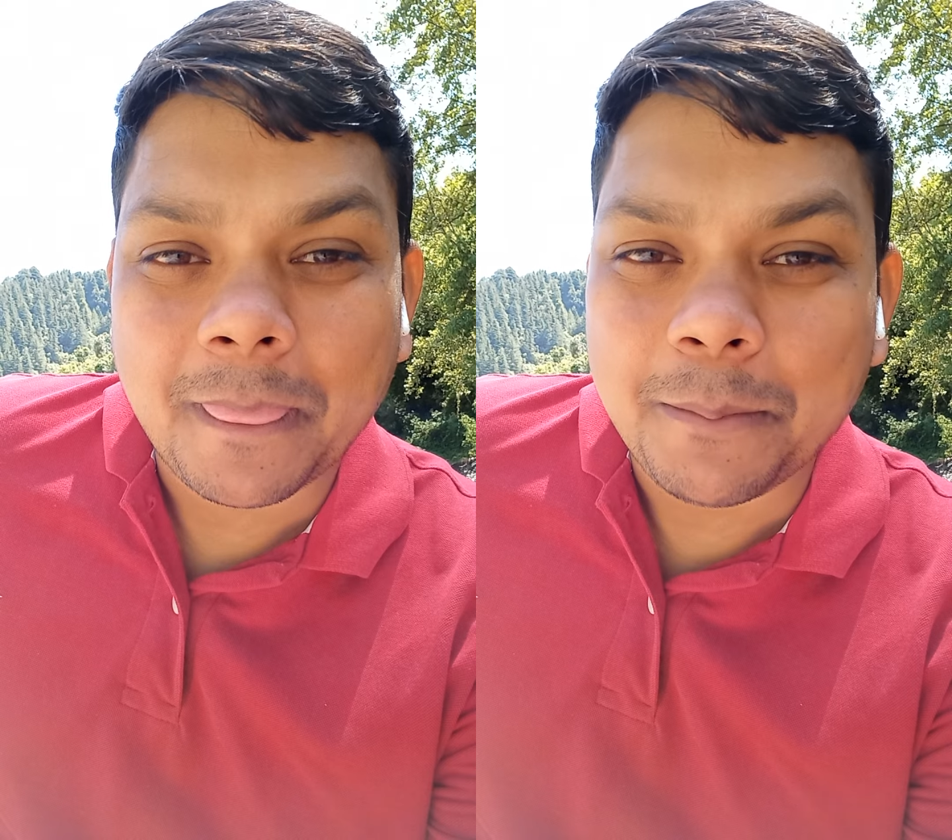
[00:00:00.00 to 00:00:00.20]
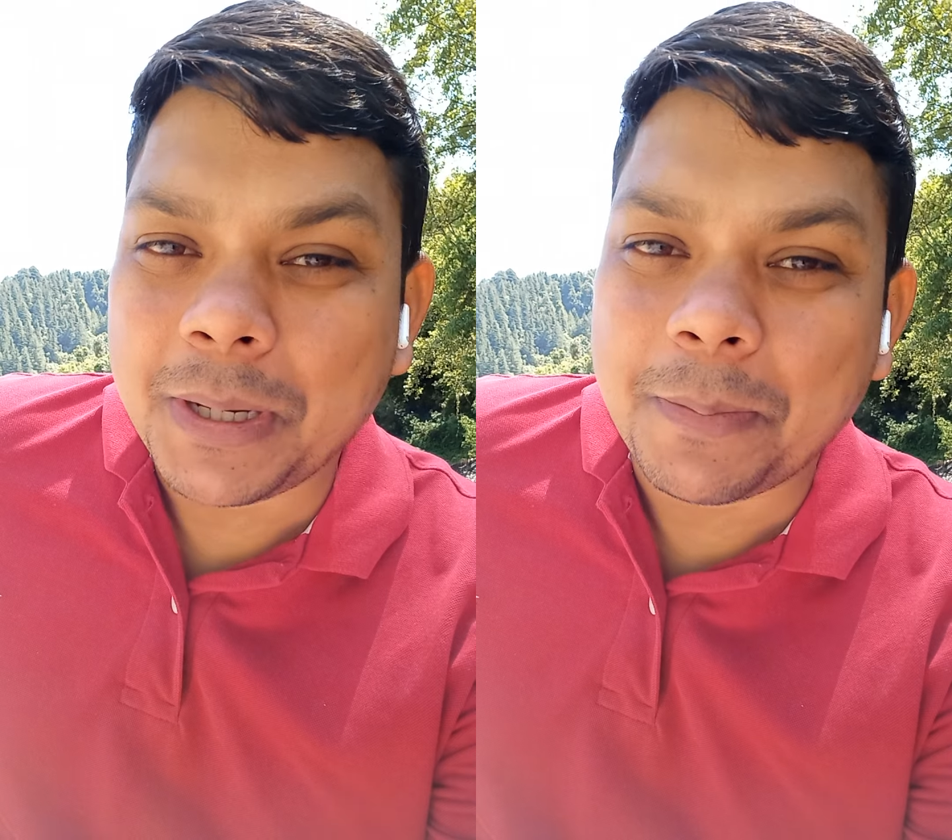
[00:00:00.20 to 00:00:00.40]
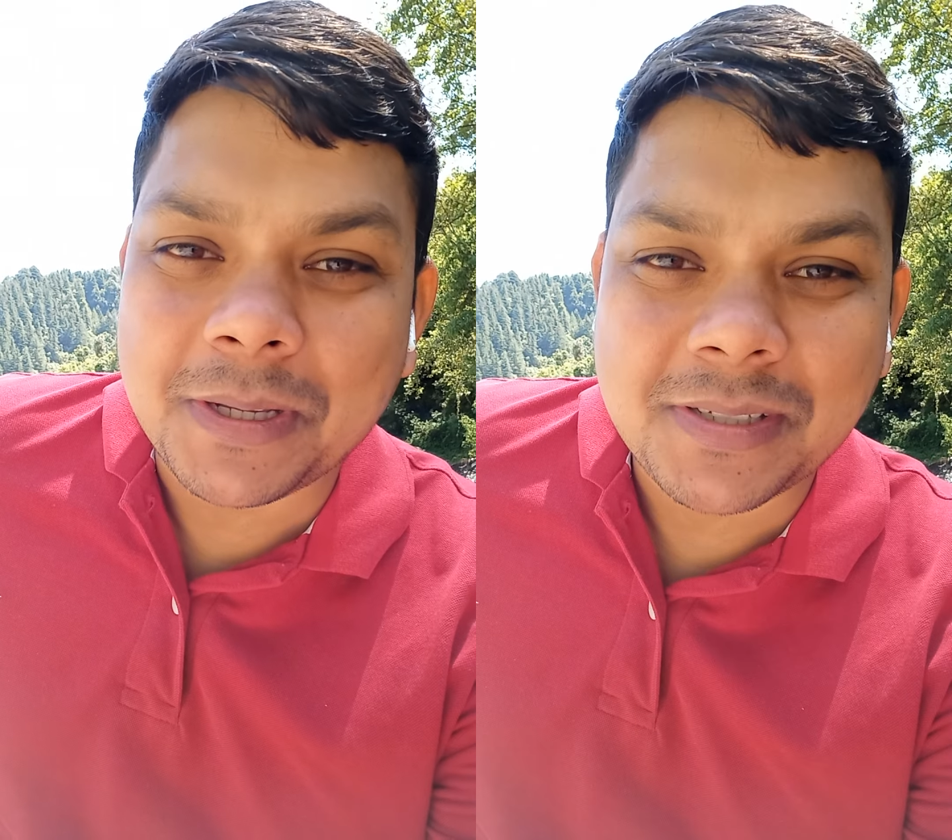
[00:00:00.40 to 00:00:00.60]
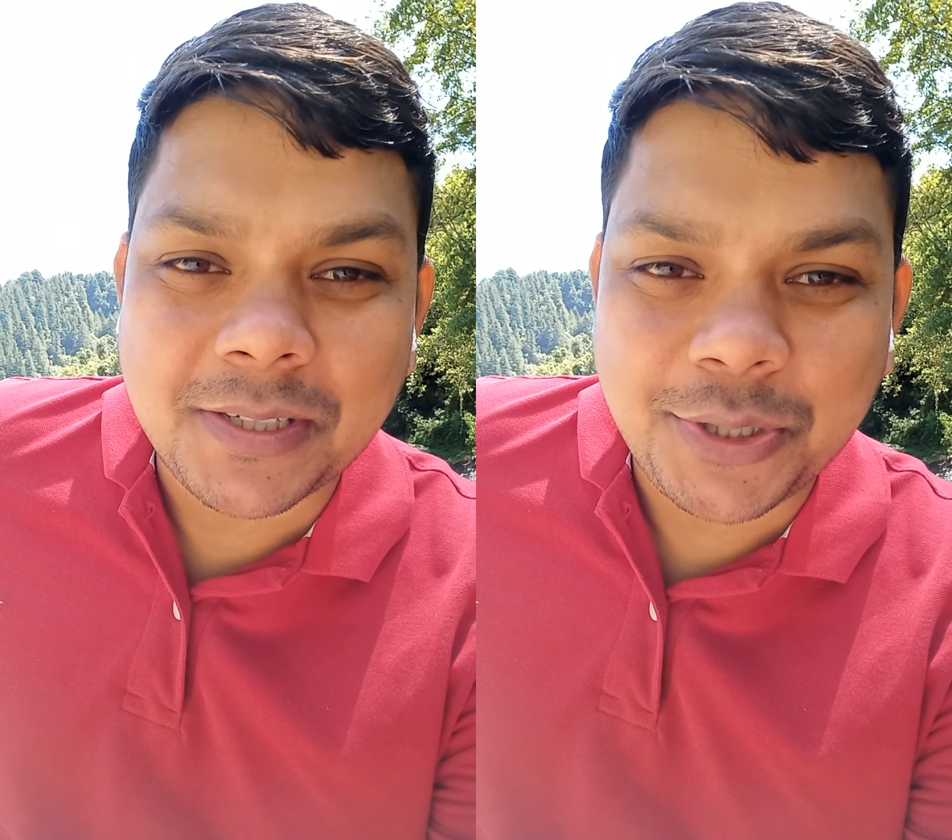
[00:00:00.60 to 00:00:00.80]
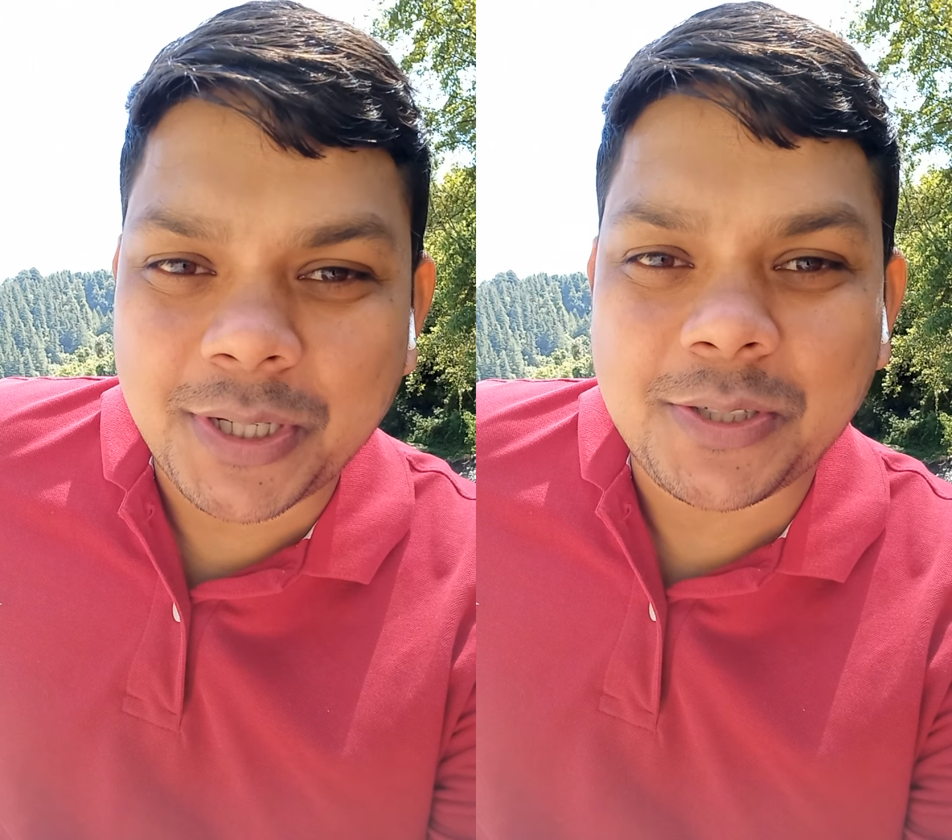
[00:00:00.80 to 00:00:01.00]
मैं आपके
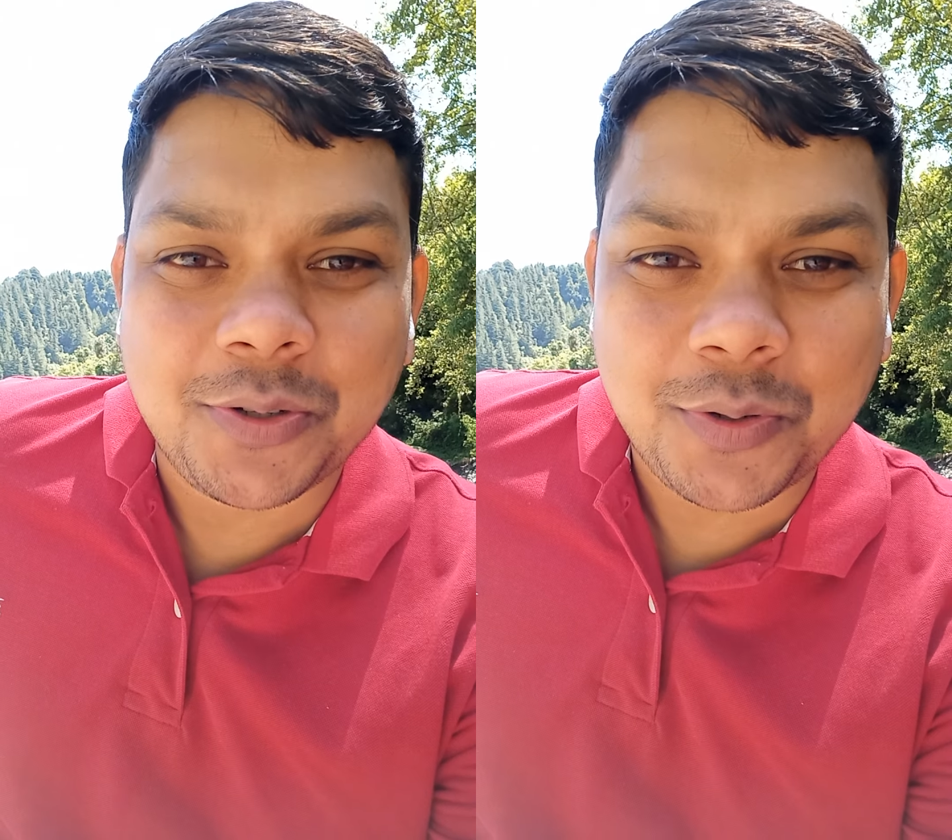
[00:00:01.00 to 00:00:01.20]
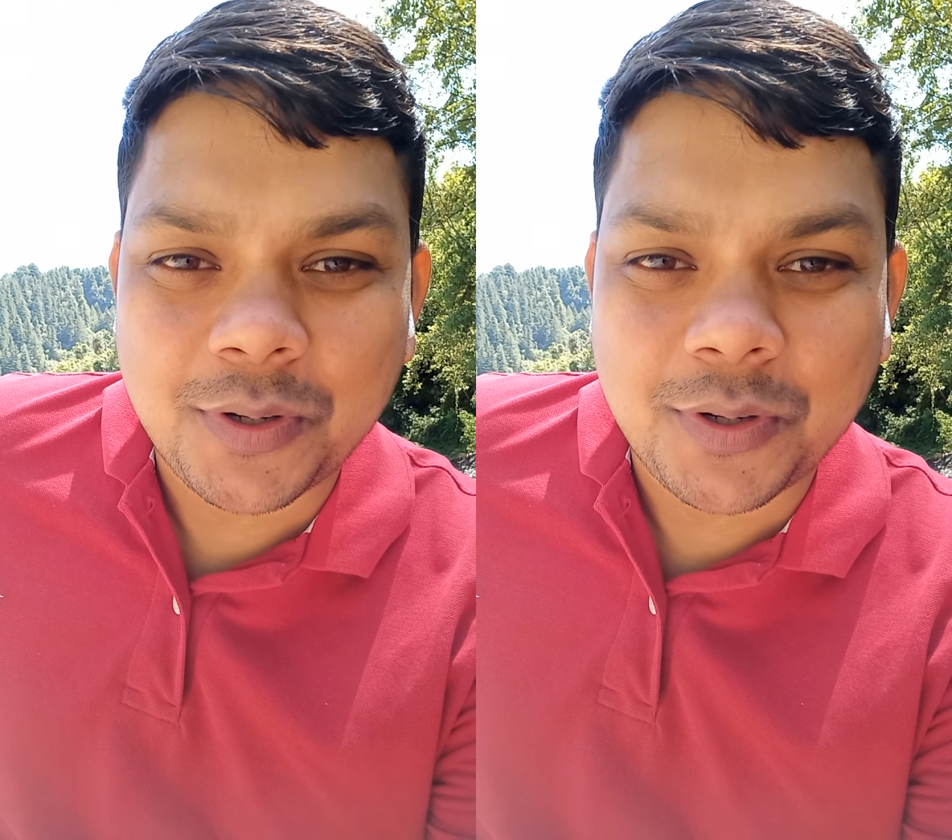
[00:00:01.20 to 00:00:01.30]
साथ शेयर जरूर